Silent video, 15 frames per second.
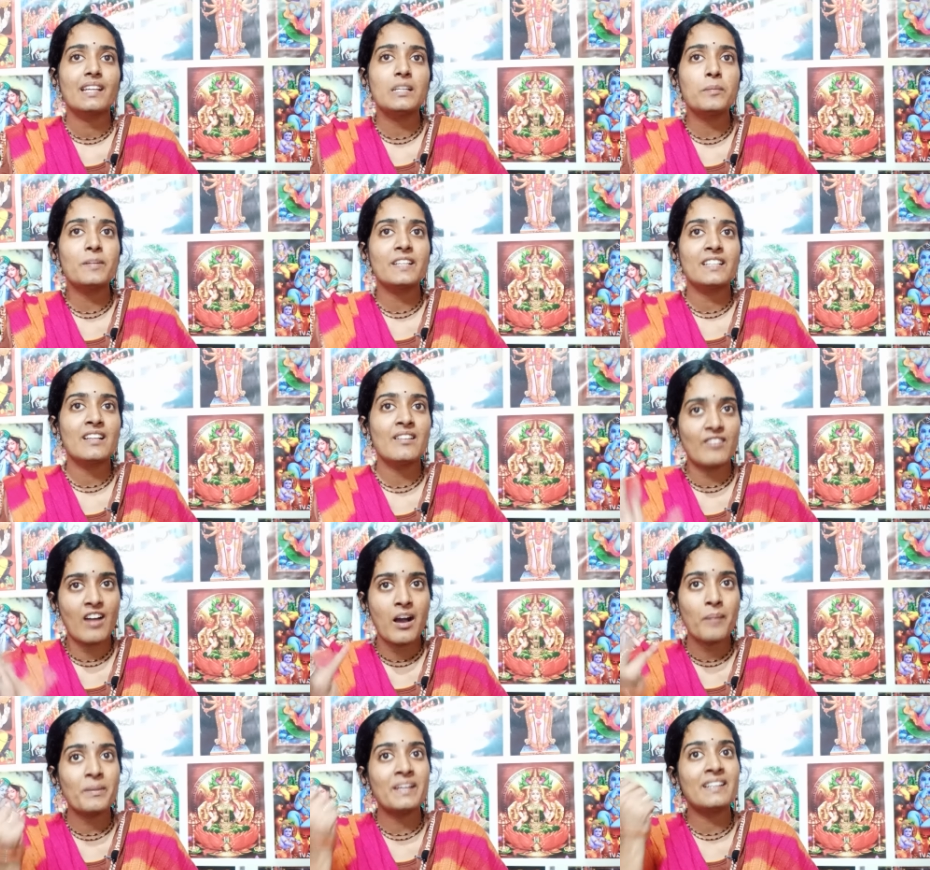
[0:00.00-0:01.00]
என்ன பண்ணினான்
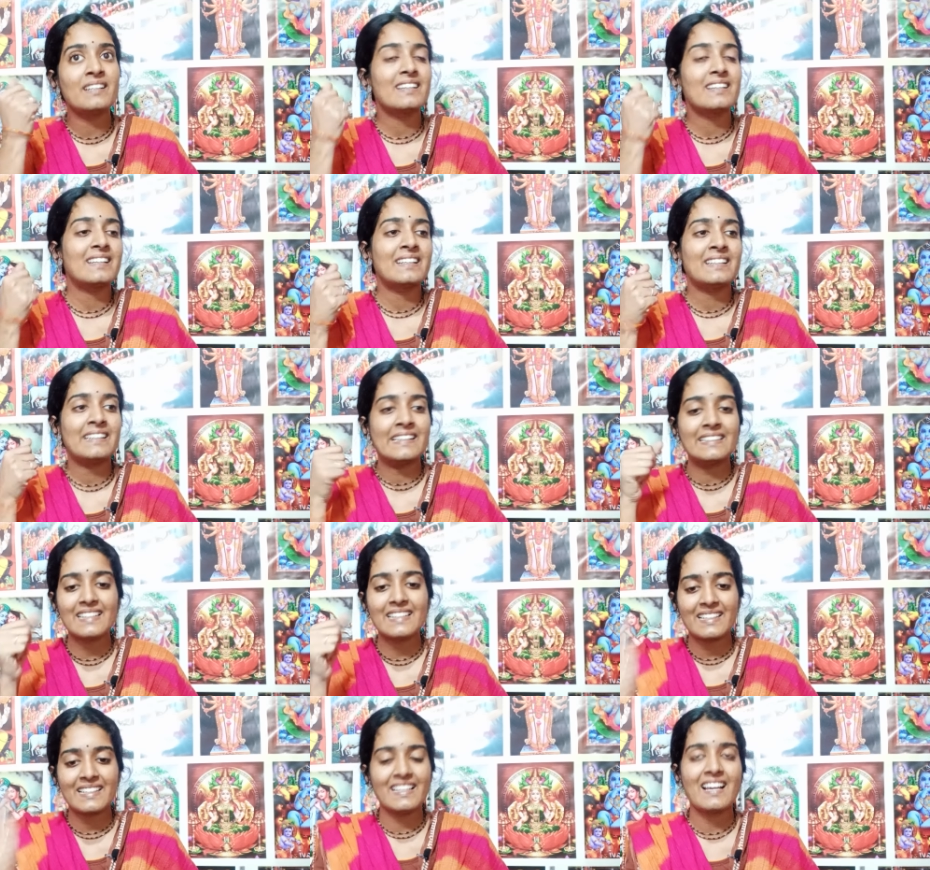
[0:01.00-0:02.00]
வாமேன கரையனை
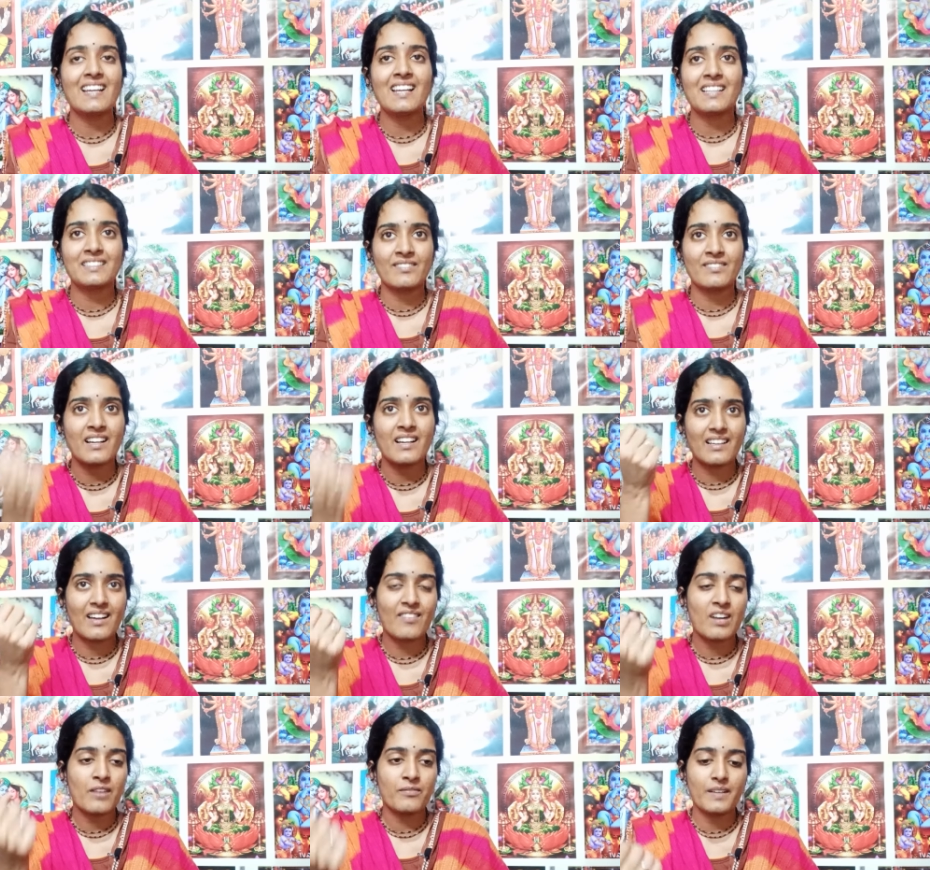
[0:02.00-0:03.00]
இடத்தை கையால் அந்த
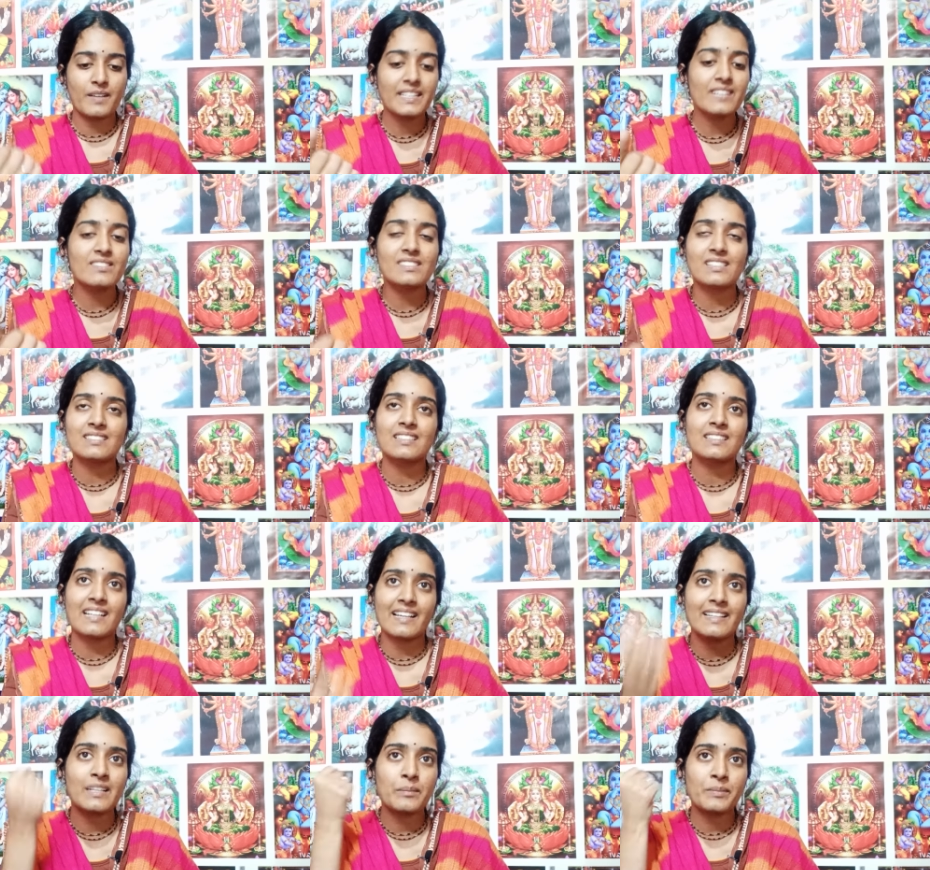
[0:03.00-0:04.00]
அவ கட்டி வச்சுருந்த அந்த
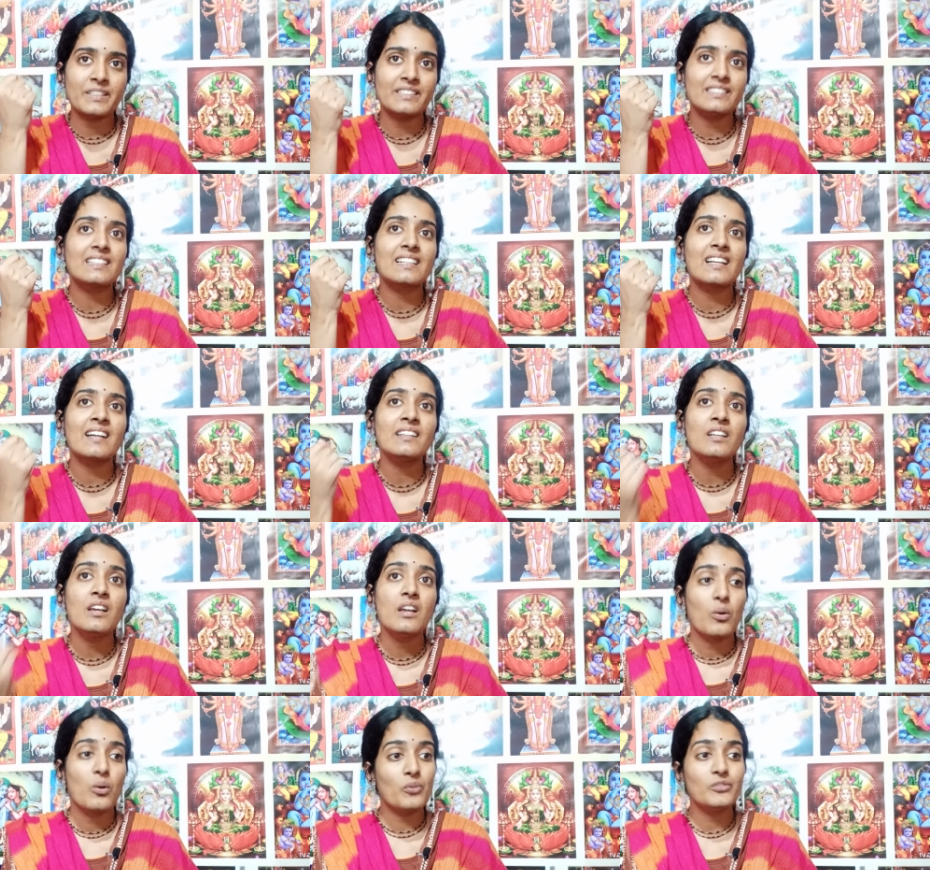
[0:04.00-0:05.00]
கயர் அப்படி இழுக்கிறான்
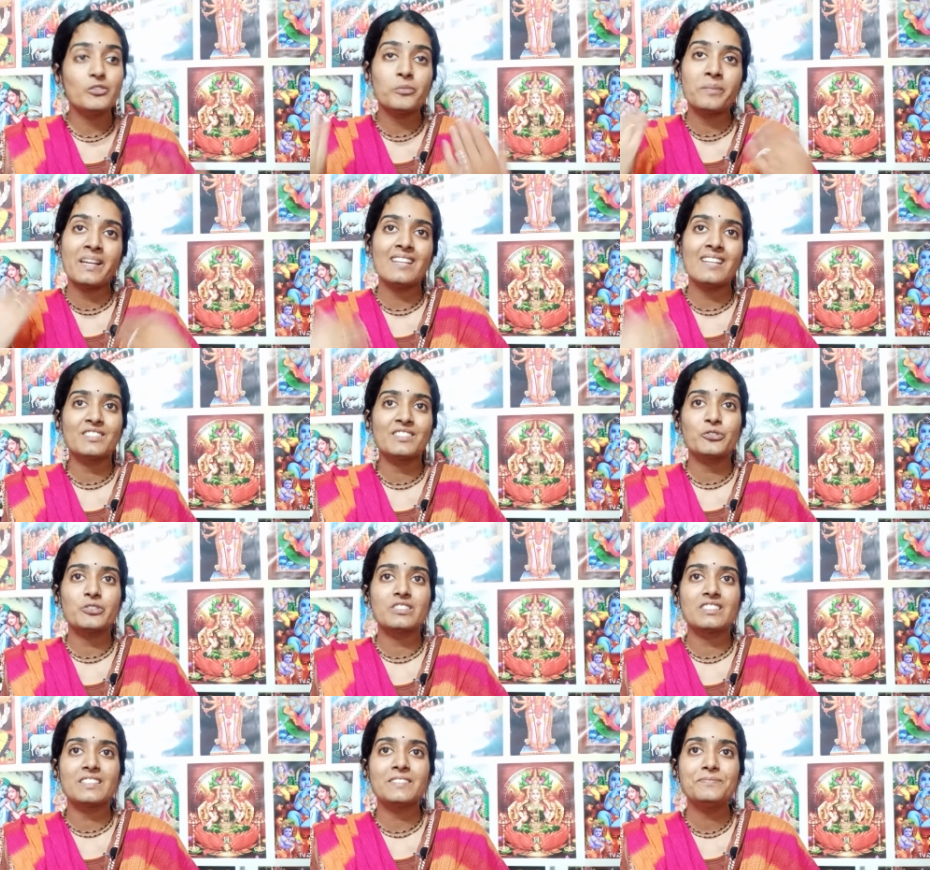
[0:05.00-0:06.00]
ஓந்து மேலே வந்து
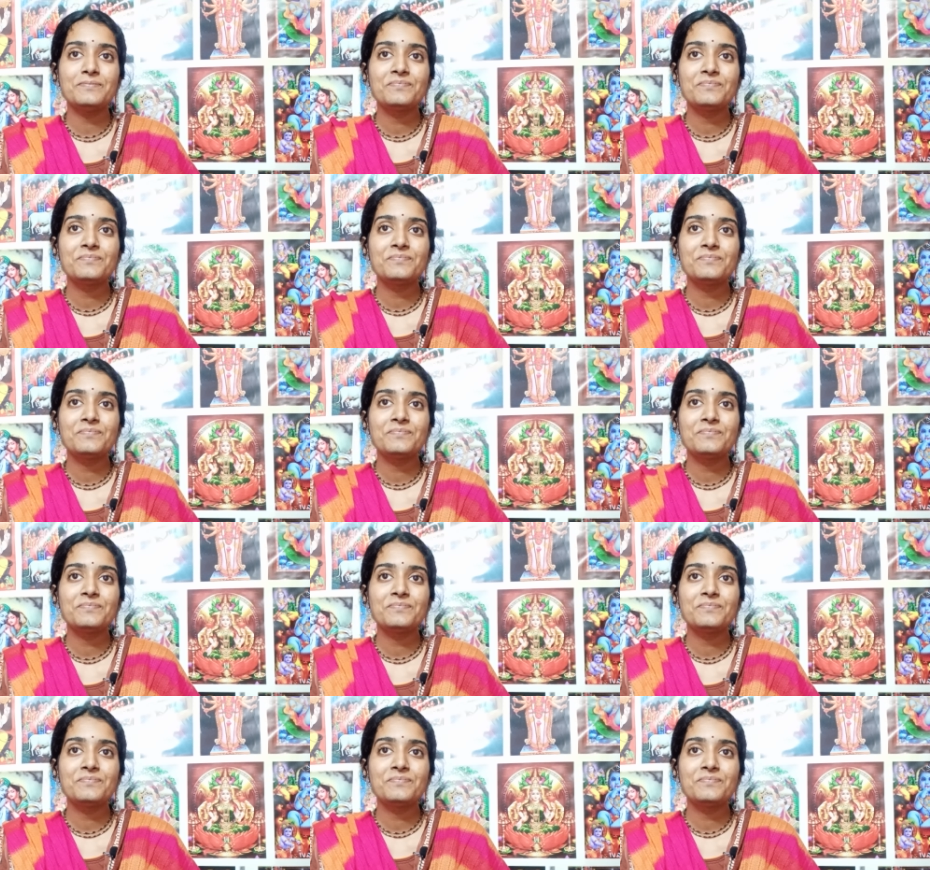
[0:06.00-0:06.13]
விடுத்து